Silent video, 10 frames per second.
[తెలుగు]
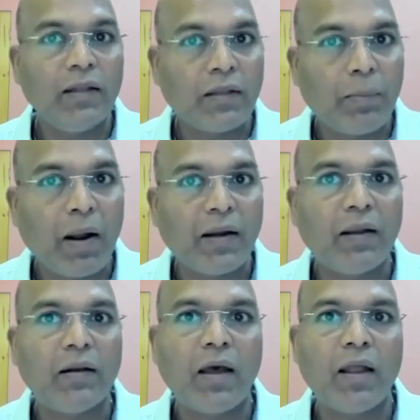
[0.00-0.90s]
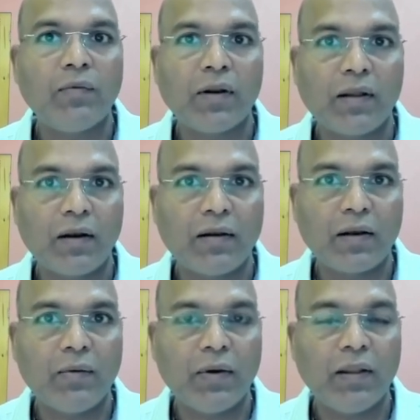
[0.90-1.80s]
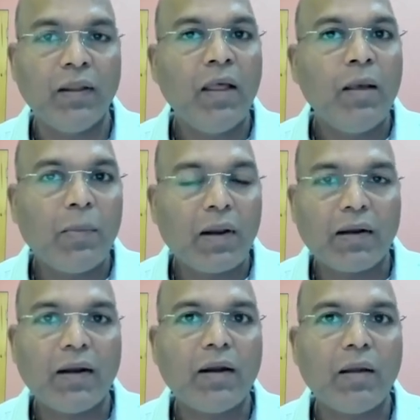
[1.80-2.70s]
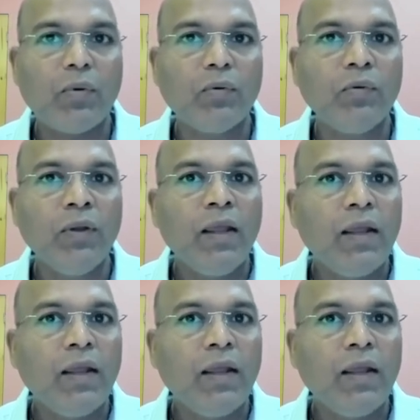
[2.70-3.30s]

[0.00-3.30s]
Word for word: ఇంత పార్టీకి లాయల్ వర్కర్ ఉన్నారు కాబట్టి మరి అట్లాంటప్పుడు